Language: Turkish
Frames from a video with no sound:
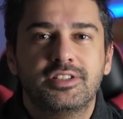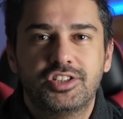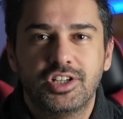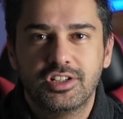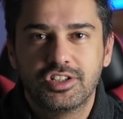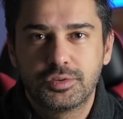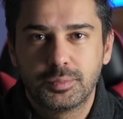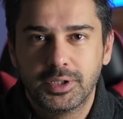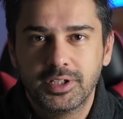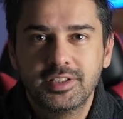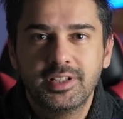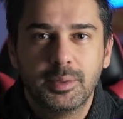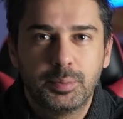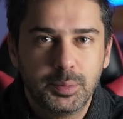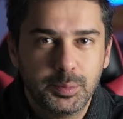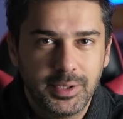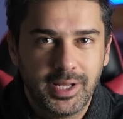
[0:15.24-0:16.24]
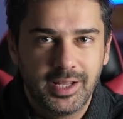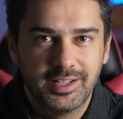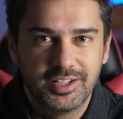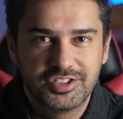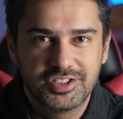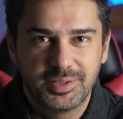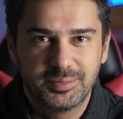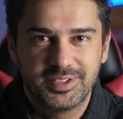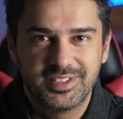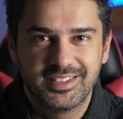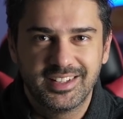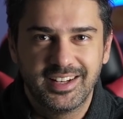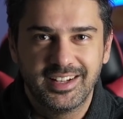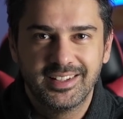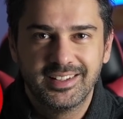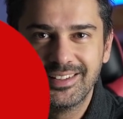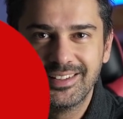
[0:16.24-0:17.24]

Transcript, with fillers: çalışmanın yapımını anlatacağım sizlere.